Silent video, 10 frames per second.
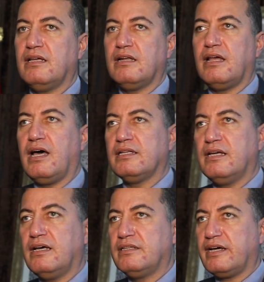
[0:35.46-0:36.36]

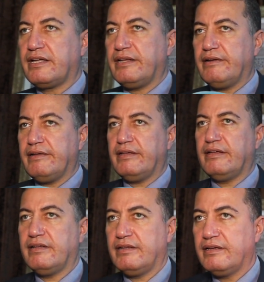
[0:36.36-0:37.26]
الاعضاء داخل
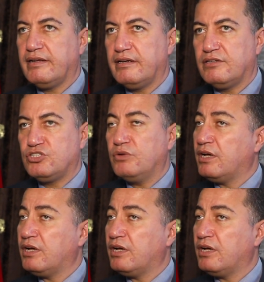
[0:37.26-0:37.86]
آه، الجو